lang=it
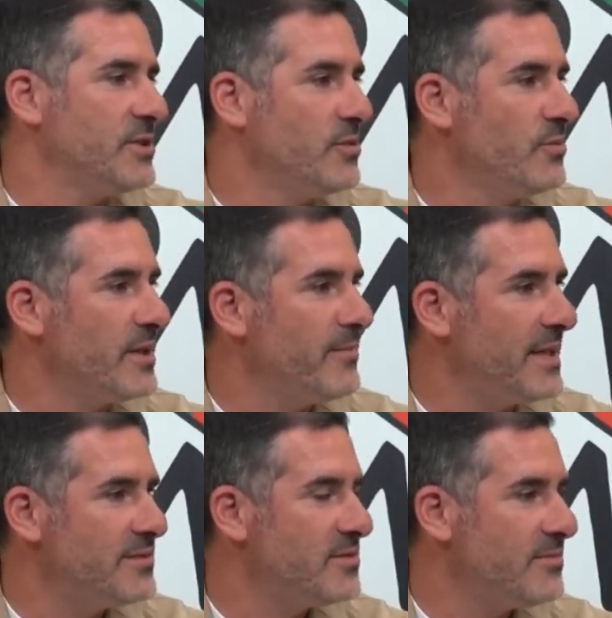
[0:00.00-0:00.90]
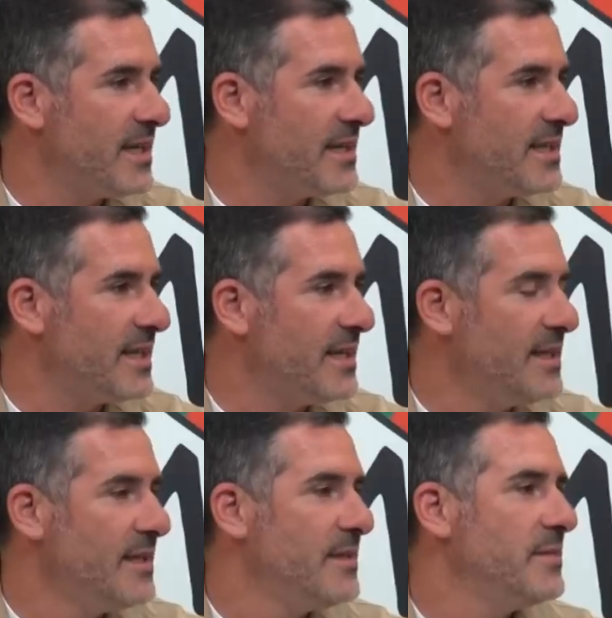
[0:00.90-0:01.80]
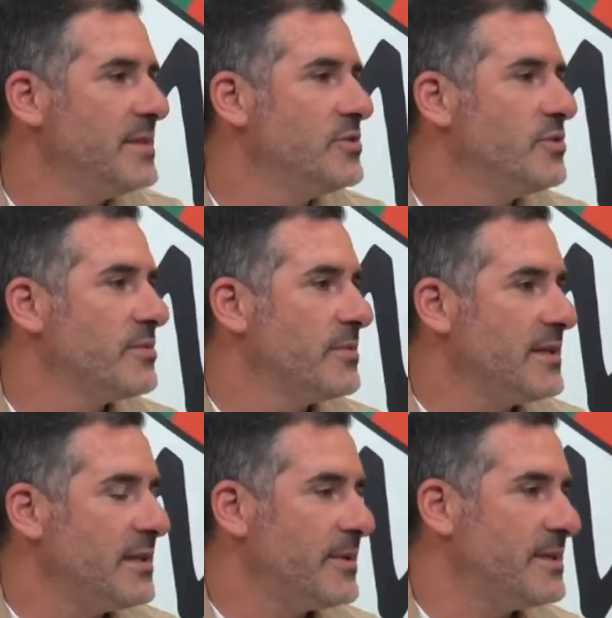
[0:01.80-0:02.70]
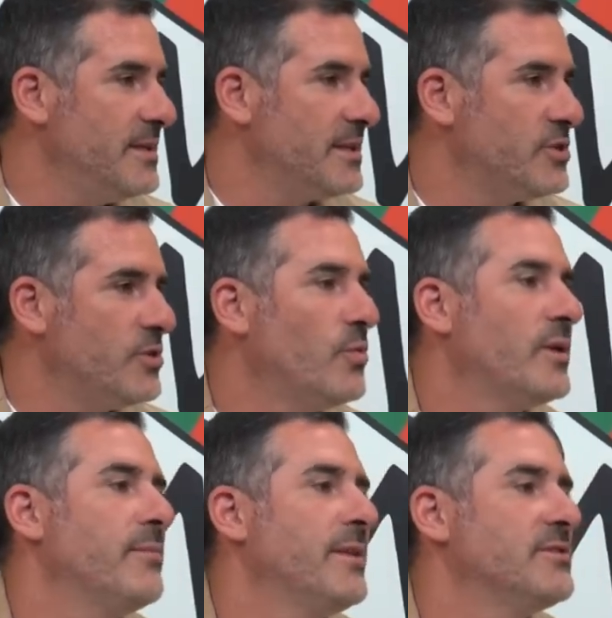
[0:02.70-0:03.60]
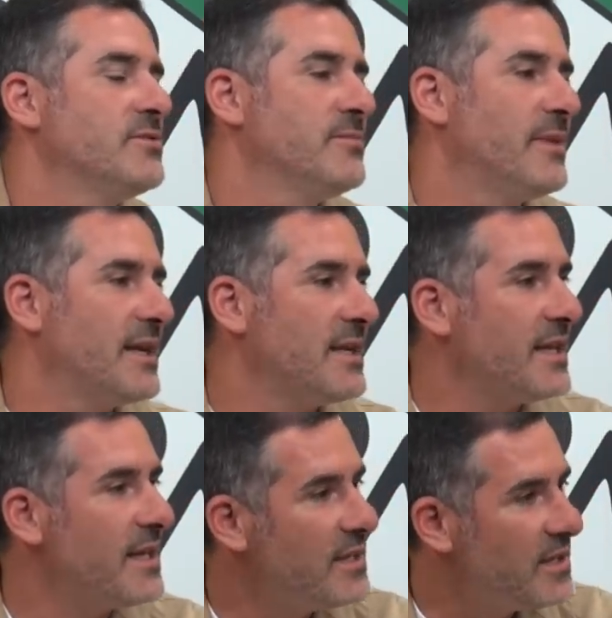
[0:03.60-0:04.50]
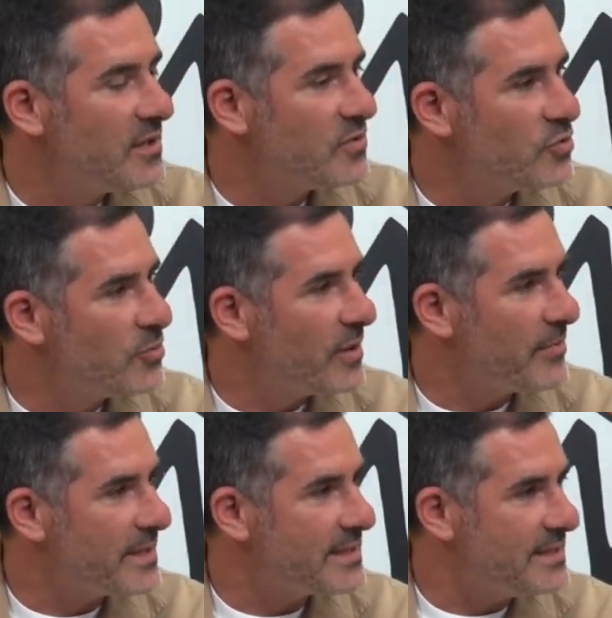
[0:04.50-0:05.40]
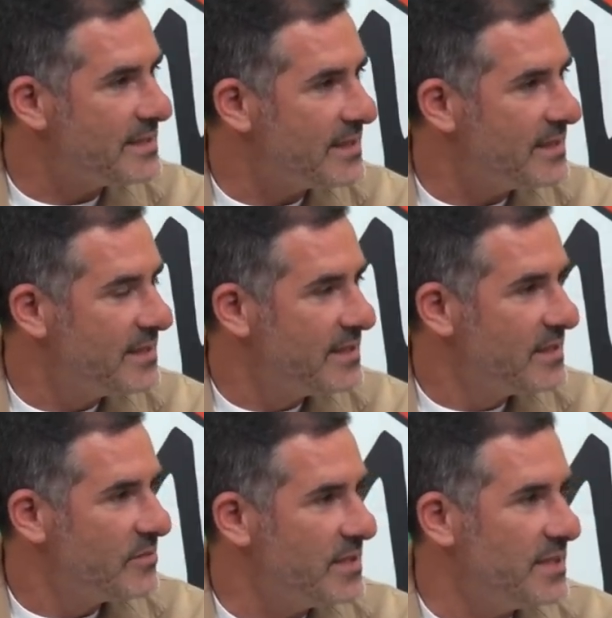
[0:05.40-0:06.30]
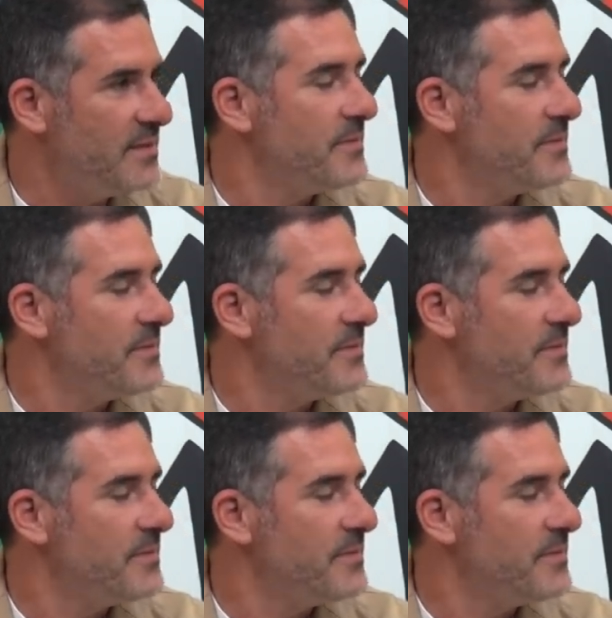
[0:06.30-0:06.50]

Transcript: 5 ore e mezzo di macchina il giorno prima della partita e 5 ore e mezzo di macchina dopo la partita Specialmente